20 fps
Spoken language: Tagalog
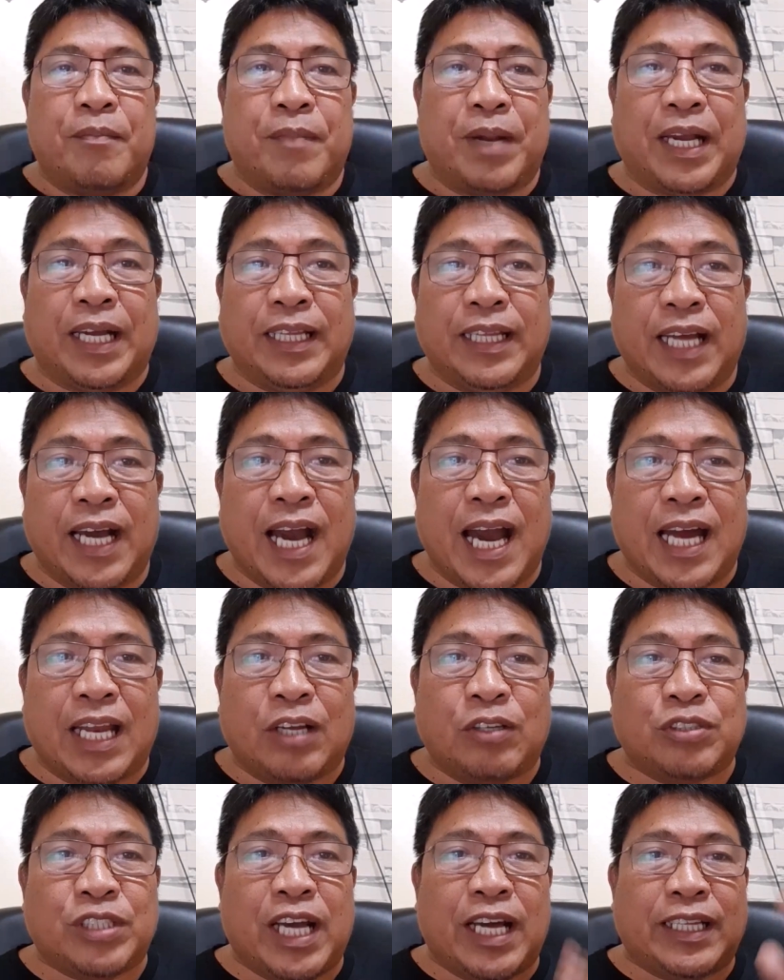Magandang
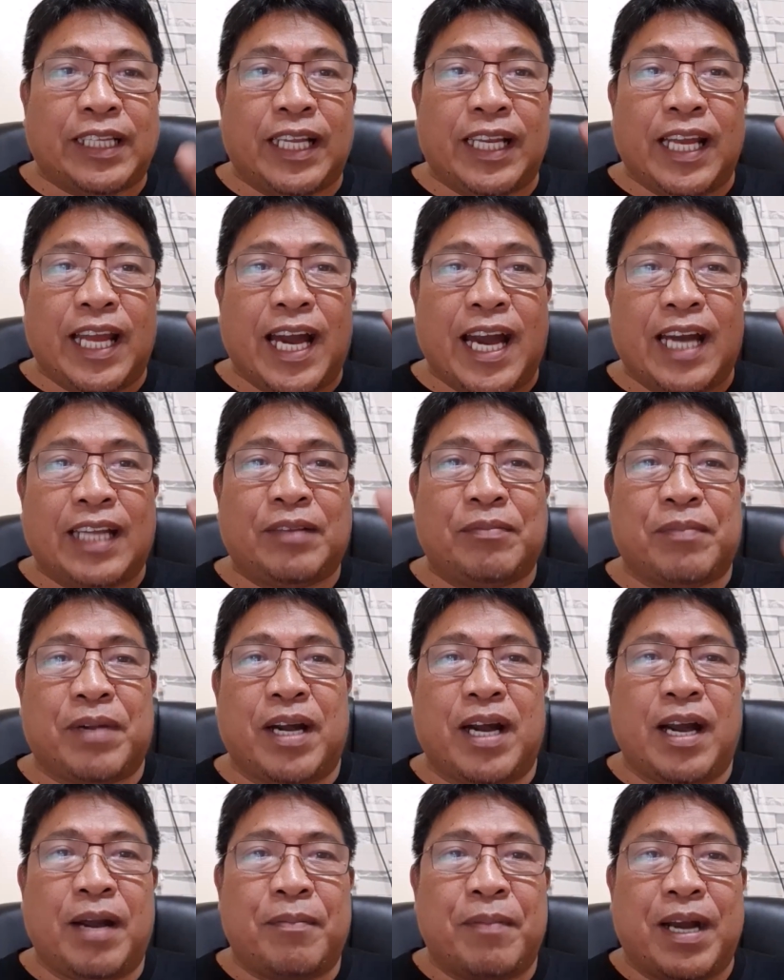araw sa atin lahat
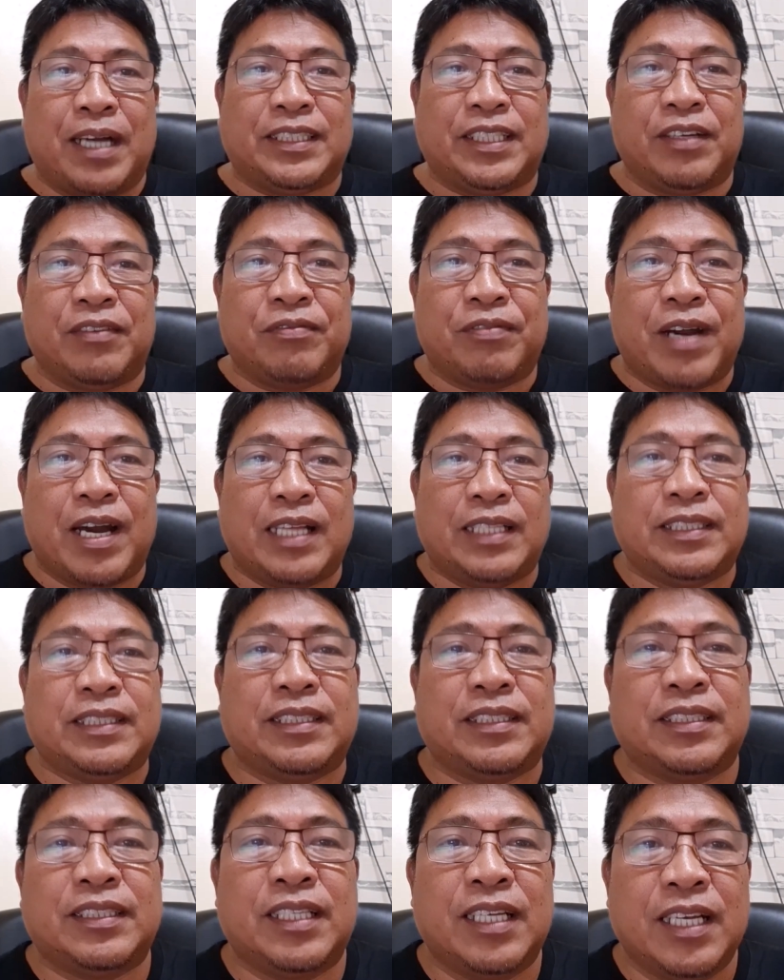mga boxing
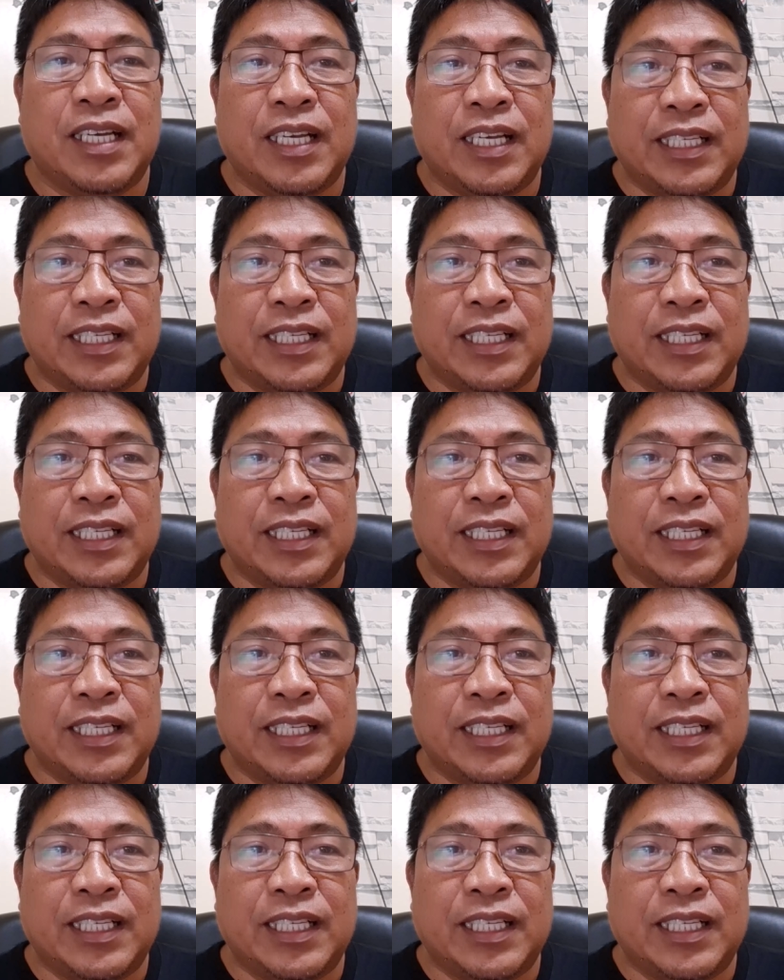fans.